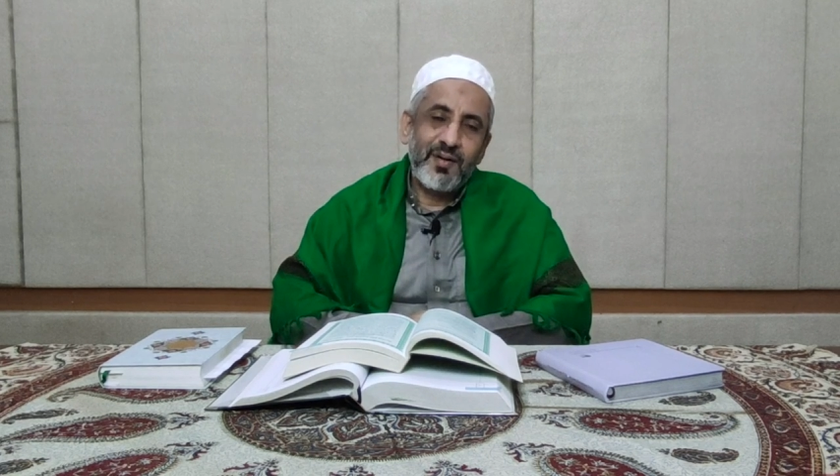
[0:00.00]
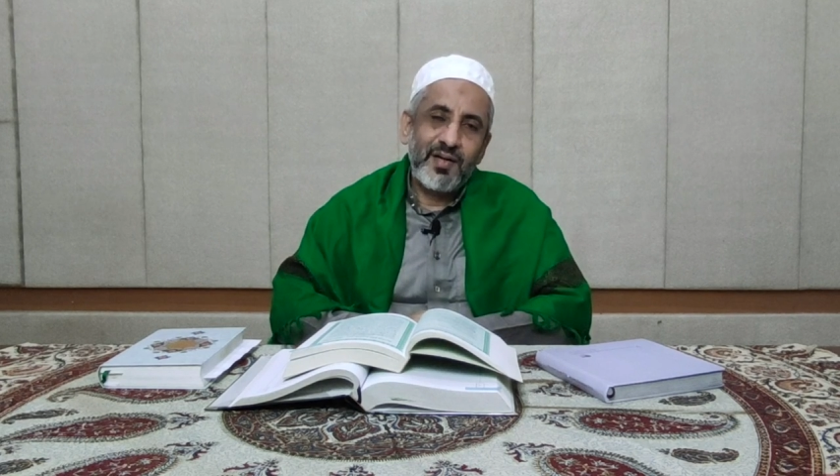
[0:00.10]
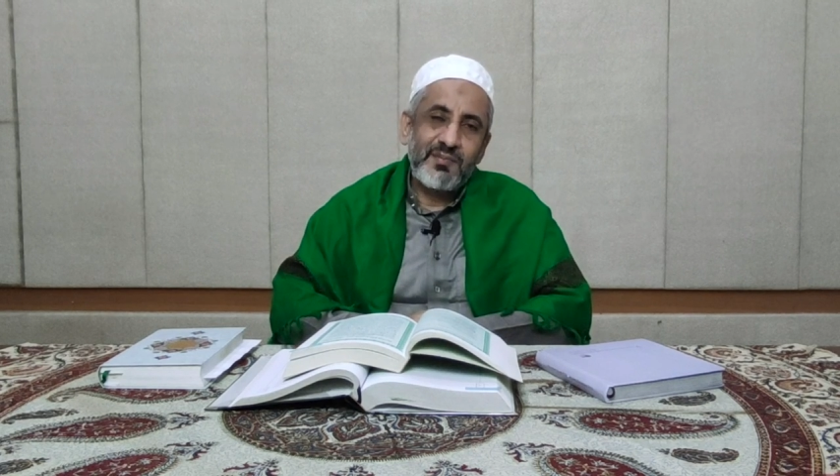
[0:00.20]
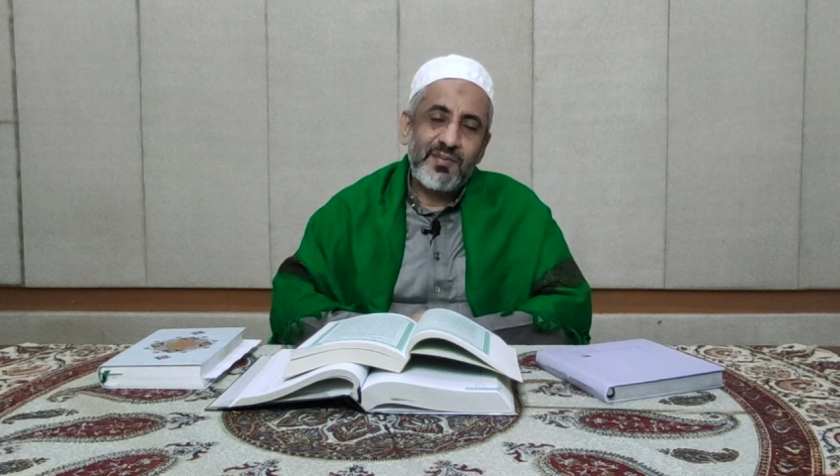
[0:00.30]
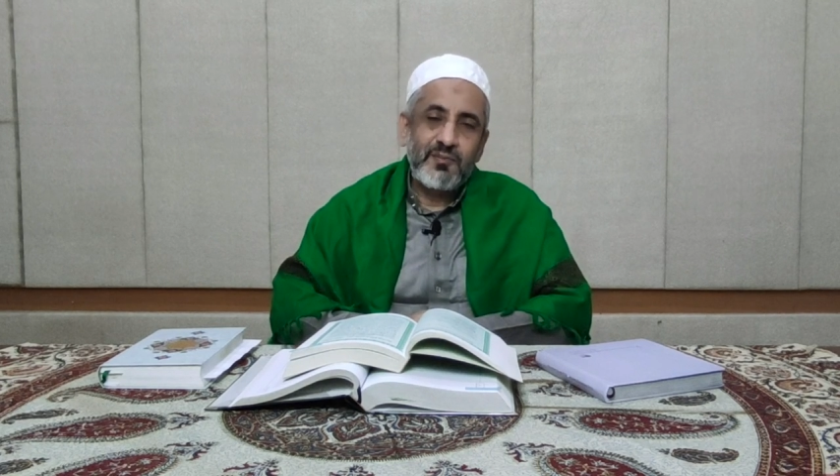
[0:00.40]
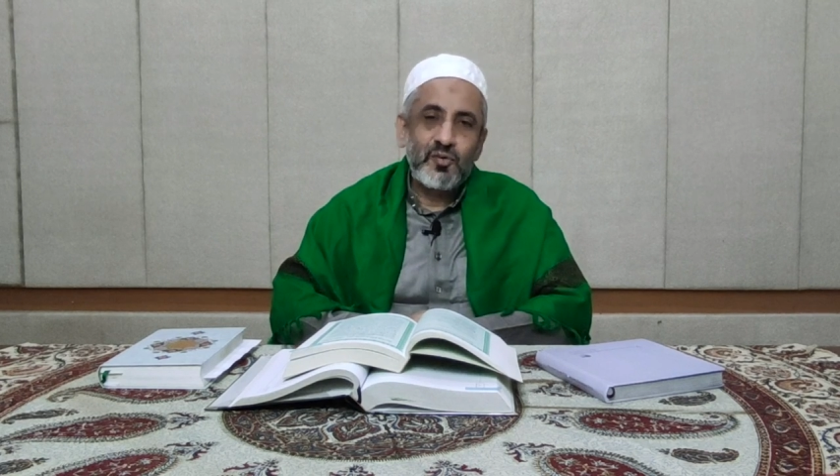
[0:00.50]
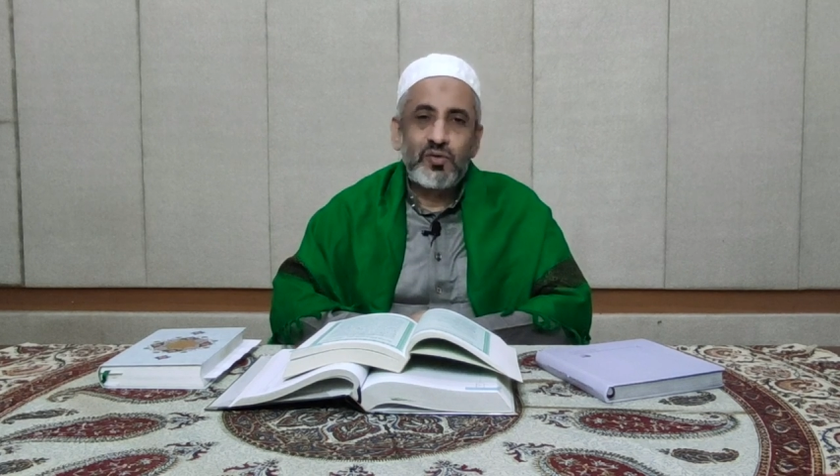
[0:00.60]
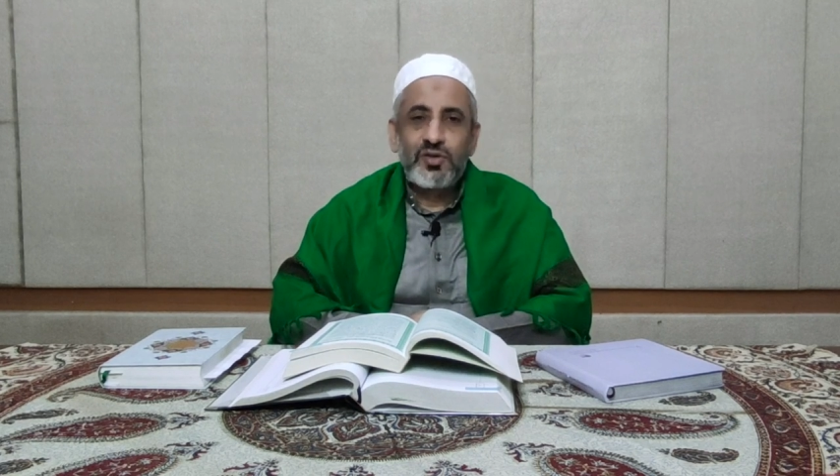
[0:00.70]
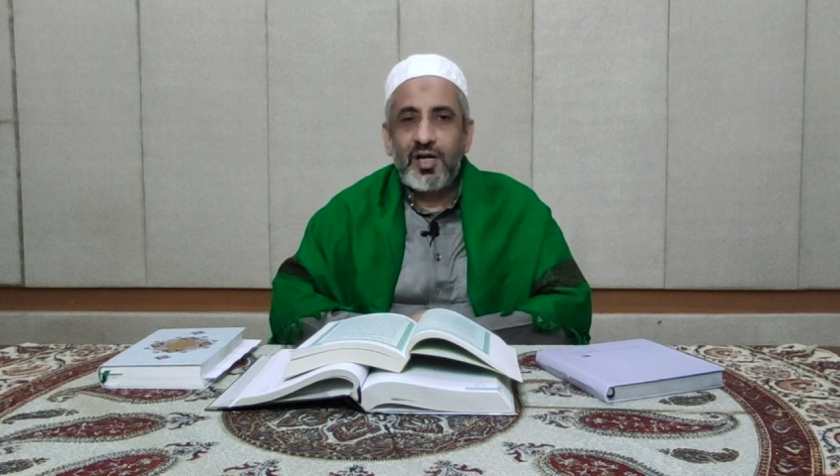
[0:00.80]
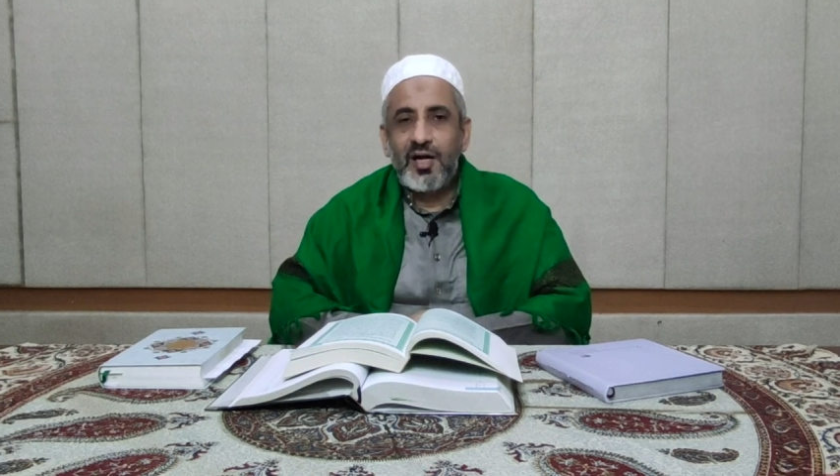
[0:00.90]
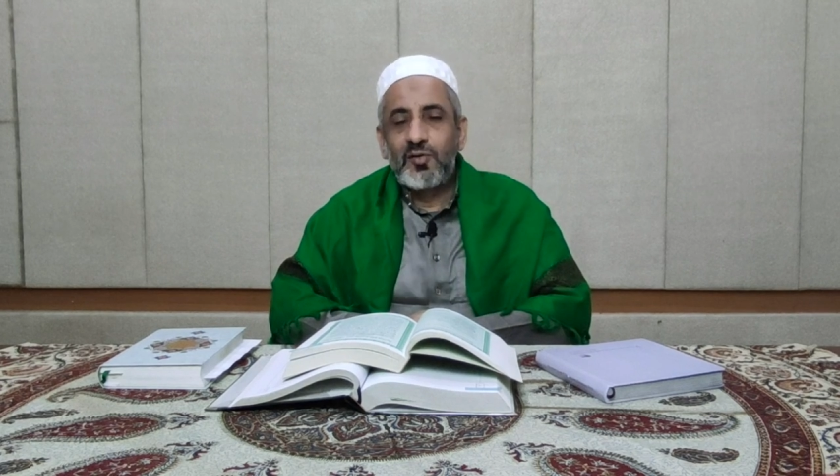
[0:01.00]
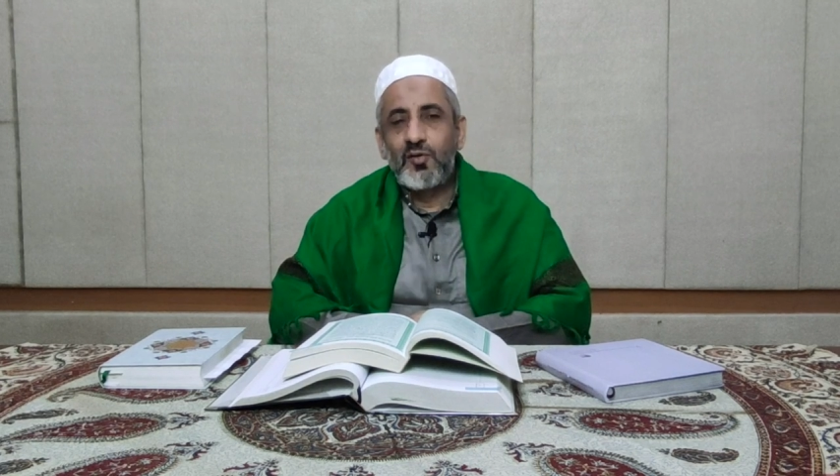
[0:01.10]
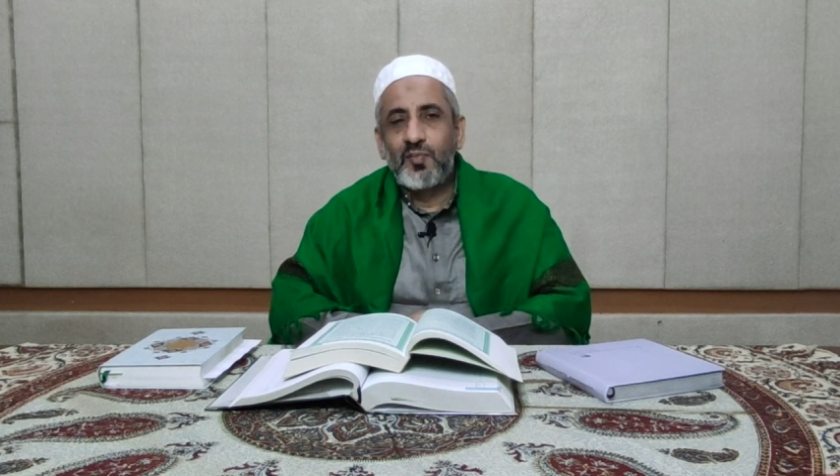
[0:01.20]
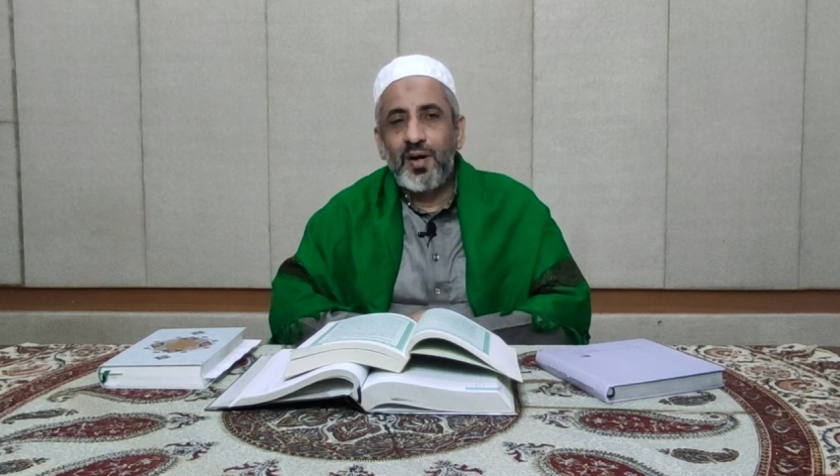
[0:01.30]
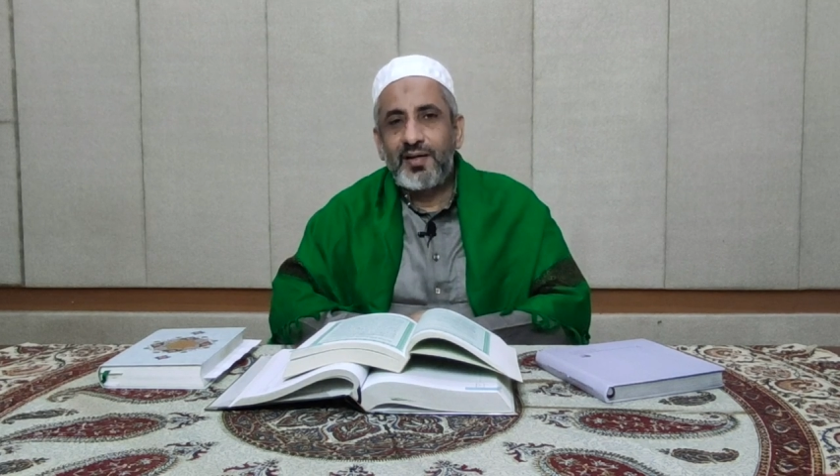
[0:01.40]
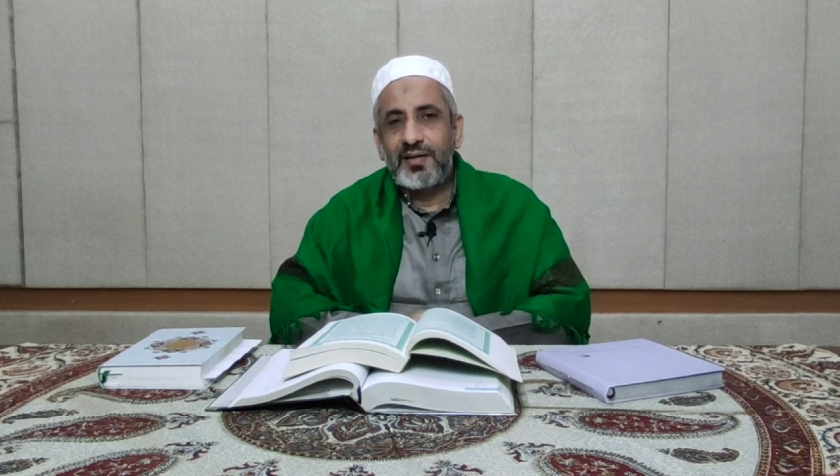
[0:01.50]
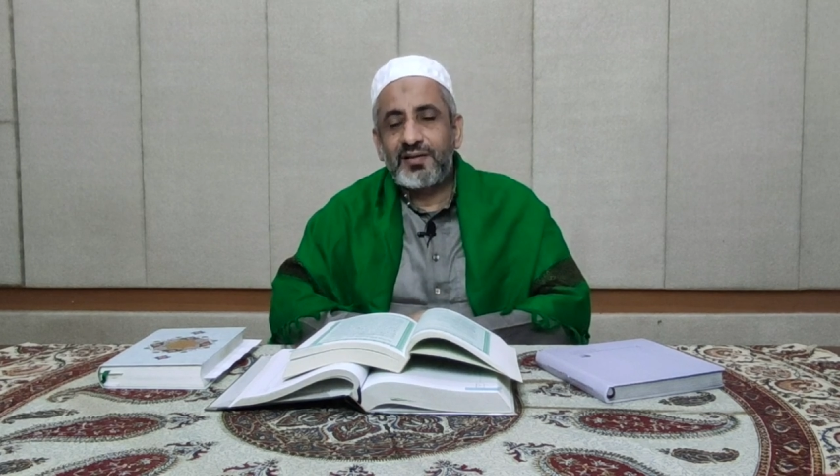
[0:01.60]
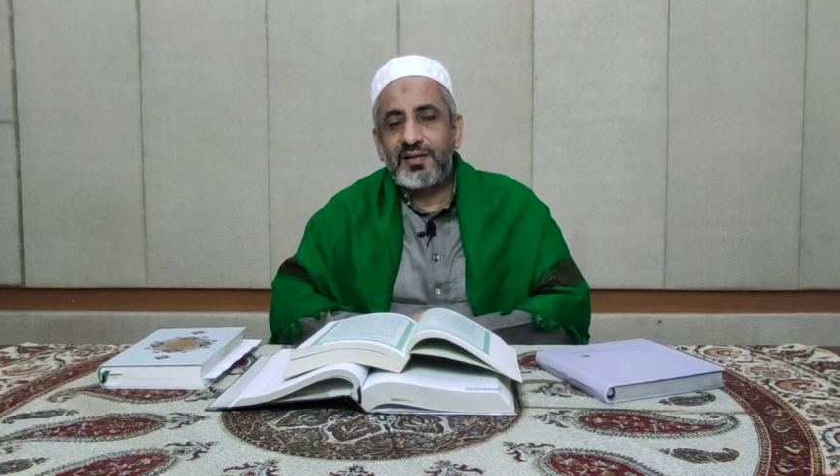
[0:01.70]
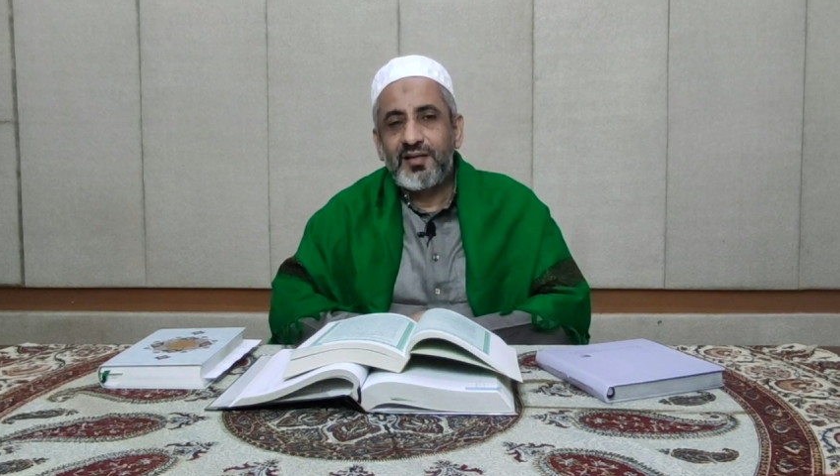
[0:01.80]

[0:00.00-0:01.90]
para imam suci ahlul bait